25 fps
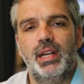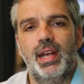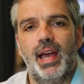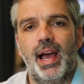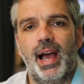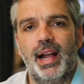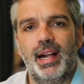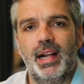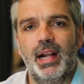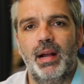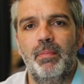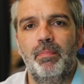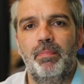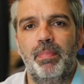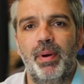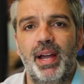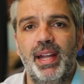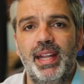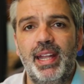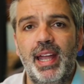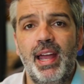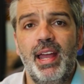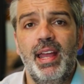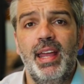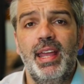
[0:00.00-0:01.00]
a
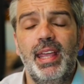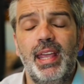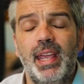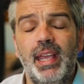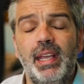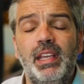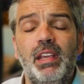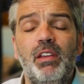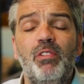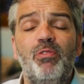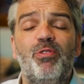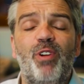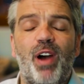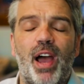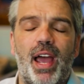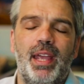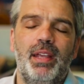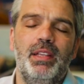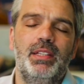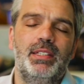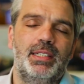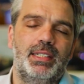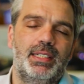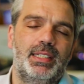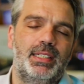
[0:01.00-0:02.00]
campanha e que
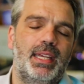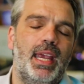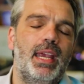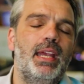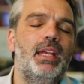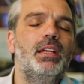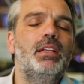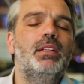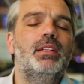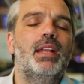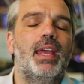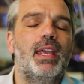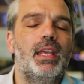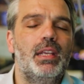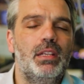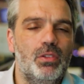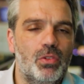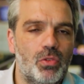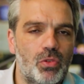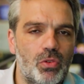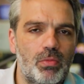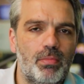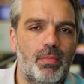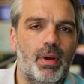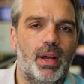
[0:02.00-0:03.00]
vai, sem
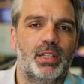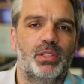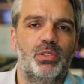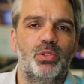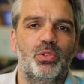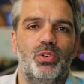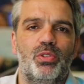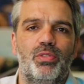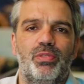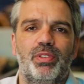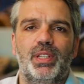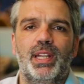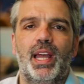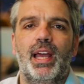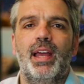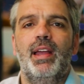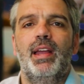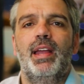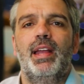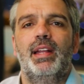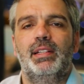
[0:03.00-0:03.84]
nenhuma dúvida,